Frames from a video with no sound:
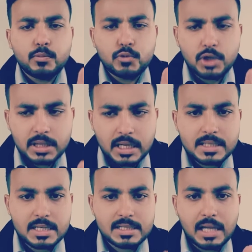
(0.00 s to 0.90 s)
पूरी तरह
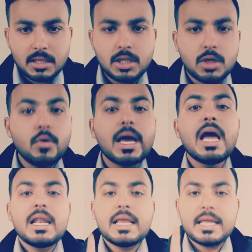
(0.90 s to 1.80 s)
से आजादी दी हुई है
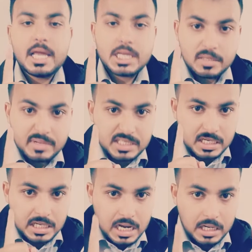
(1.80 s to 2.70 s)
लेकिन एक चीज हमेशा
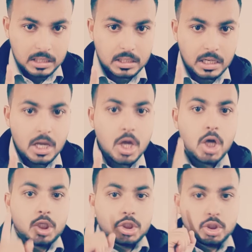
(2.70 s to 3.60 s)
याद रखना
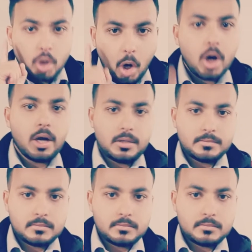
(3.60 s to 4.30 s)
शोहर